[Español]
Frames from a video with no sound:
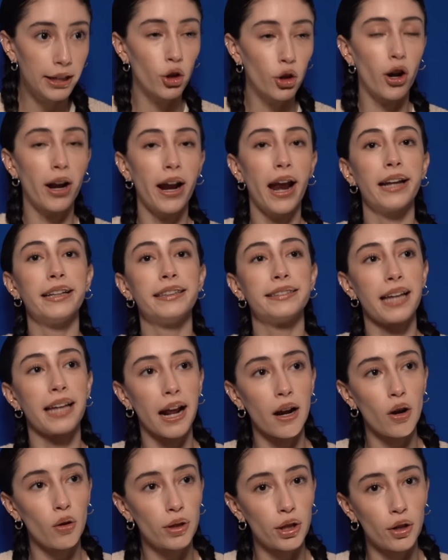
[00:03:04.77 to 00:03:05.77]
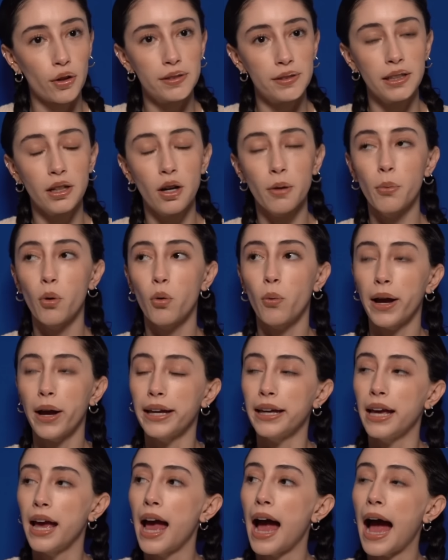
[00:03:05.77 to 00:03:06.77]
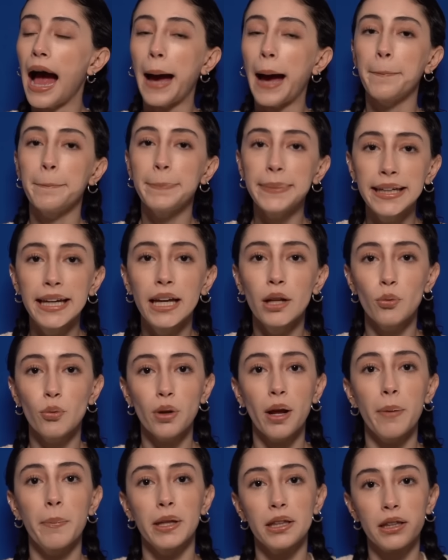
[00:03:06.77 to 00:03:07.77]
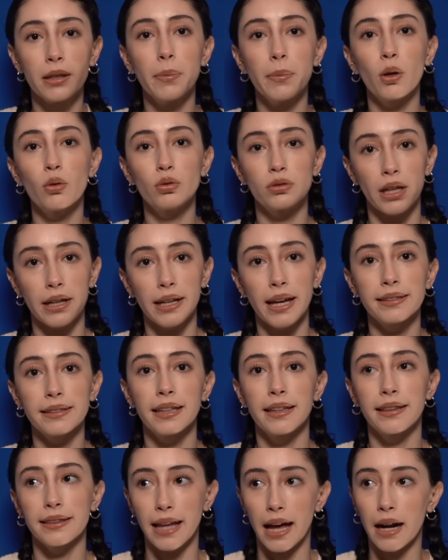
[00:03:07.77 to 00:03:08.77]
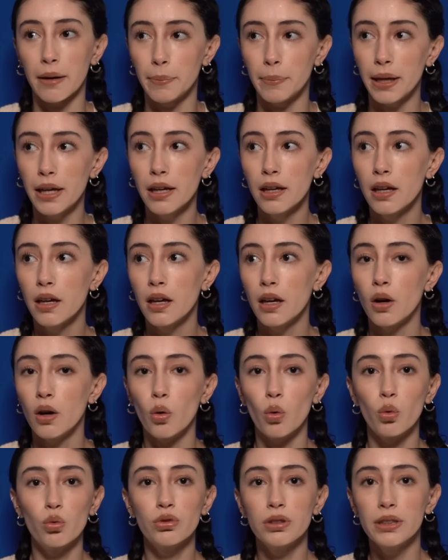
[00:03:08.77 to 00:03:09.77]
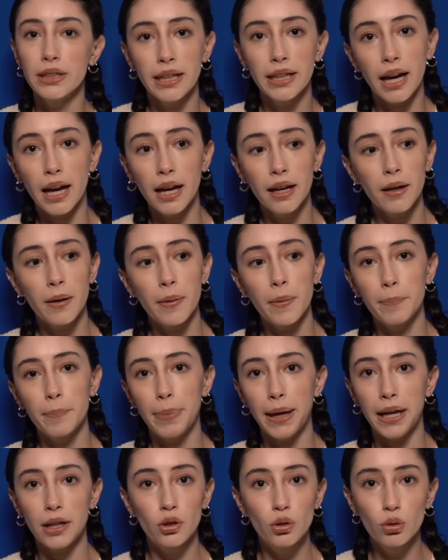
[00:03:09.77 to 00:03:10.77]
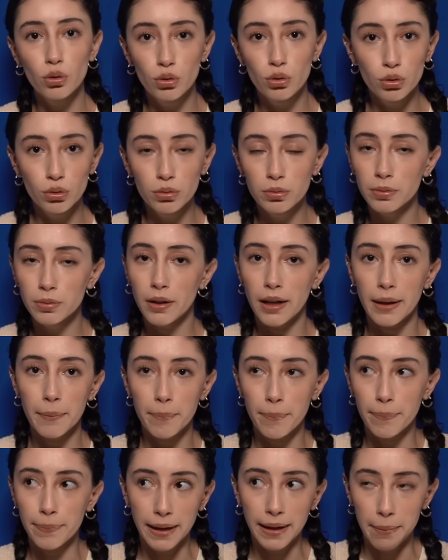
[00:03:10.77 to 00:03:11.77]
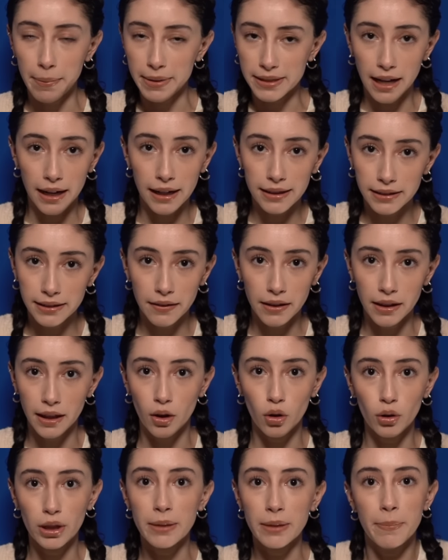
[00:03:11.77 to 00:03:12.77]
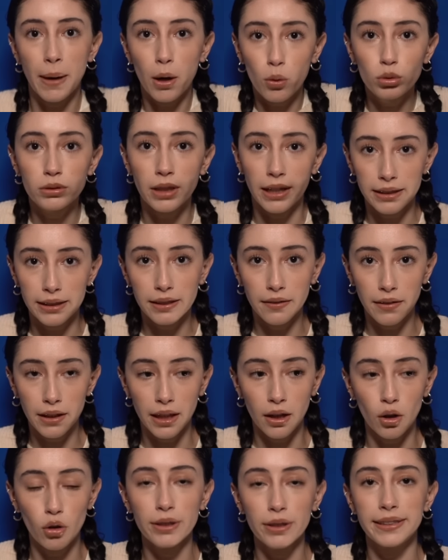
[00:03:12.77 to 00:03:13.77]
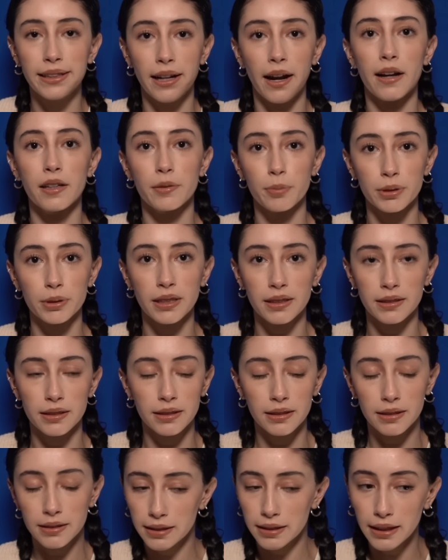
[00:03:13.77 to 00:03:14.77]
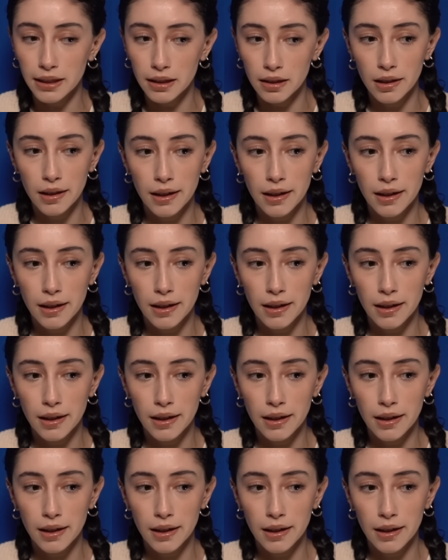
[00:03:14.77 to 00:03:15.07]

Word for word: quiero analizarlo, quiero decir como, güey, a mí genuinamente me gustaría sentarme un día, ver YouTube, que me salga este video y me gustaría este video. Y si la respuesta es sí,